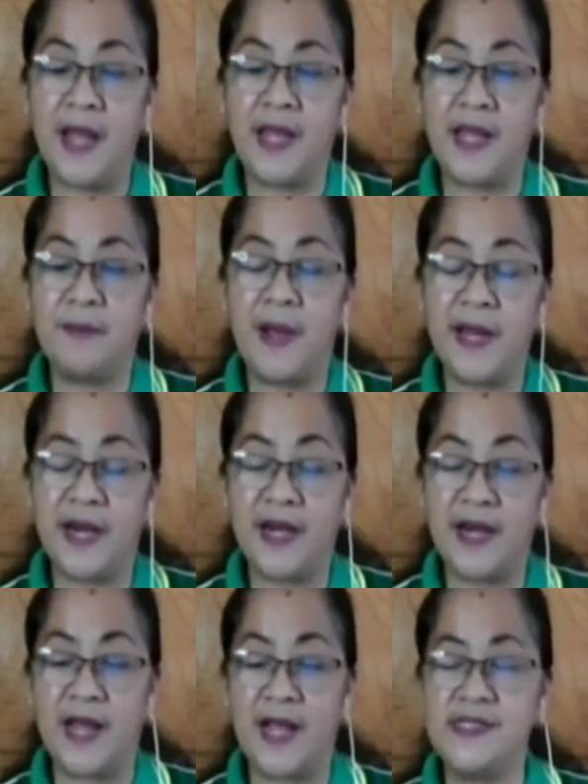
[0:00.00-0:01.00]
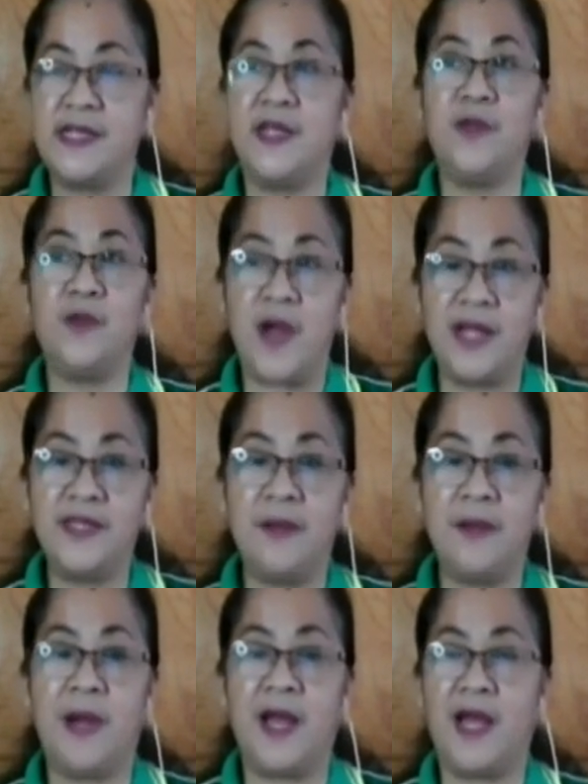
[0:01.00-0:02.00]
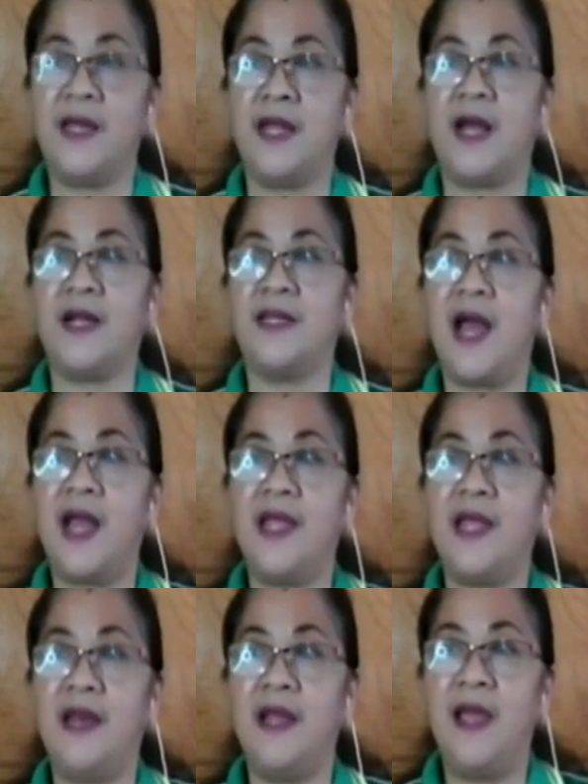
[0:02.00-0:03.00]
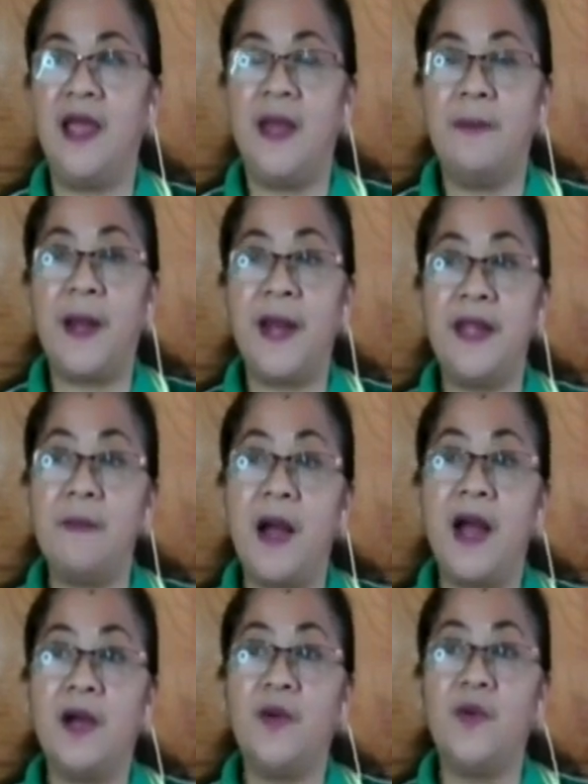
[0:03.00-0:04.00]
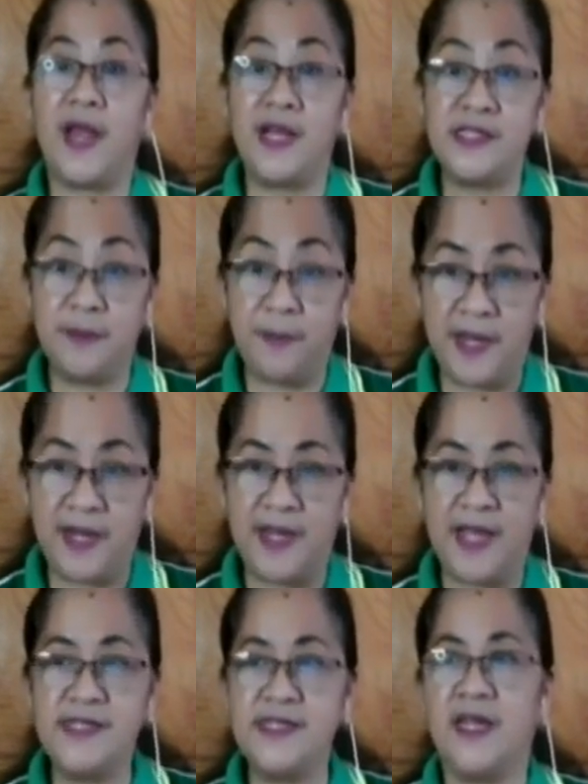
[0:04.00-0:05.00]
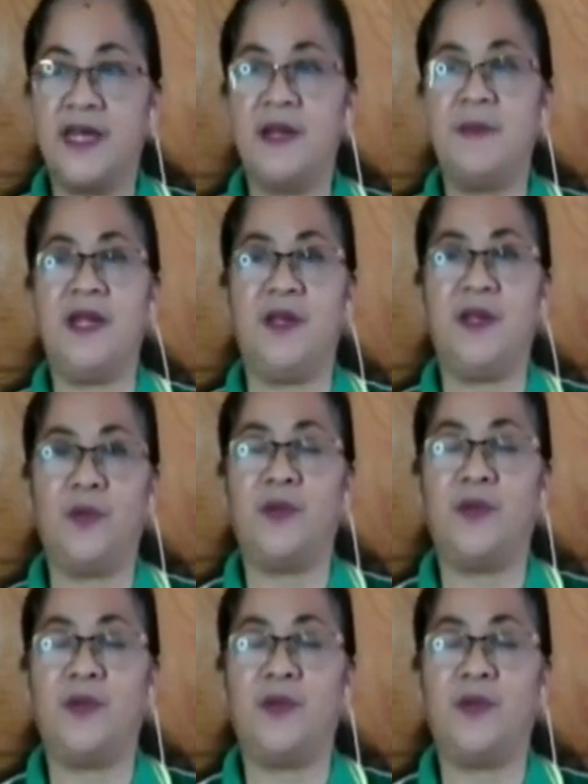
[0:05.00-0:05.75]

mararanasan itong ating mga anak dahil panibagong experience na naman ito.